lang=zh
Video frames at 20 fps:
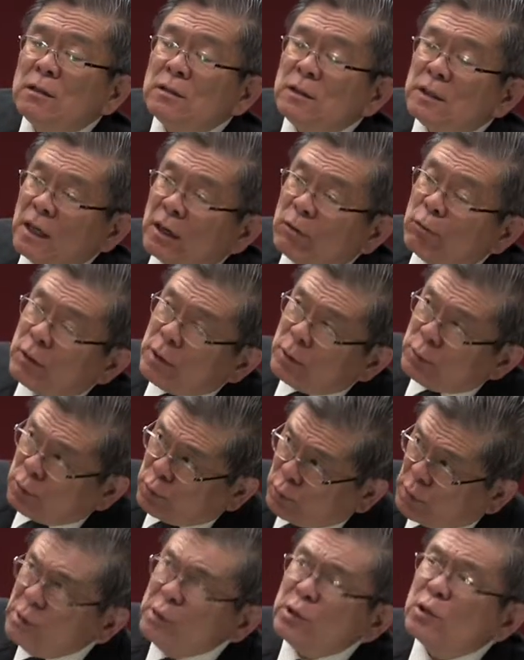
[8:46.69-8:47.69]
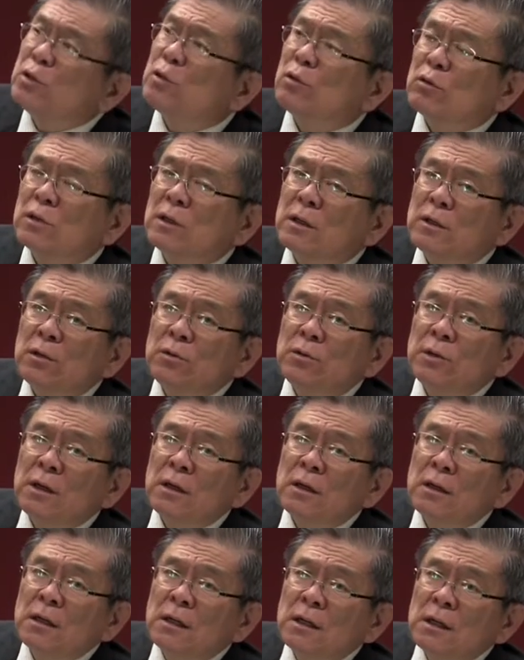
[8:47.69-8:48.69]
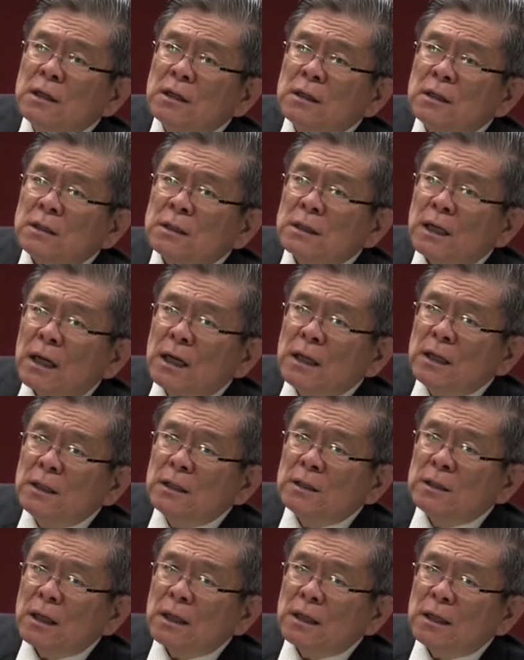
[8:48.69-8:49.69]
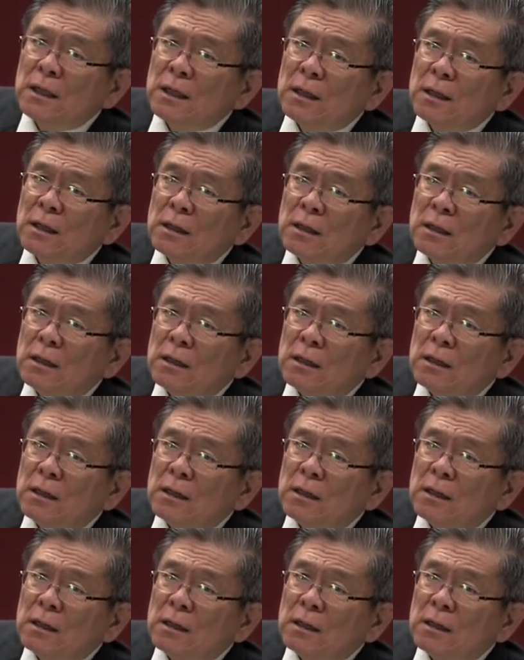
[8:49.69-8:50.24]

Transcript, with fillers: 假如我要遵守神的约。在这个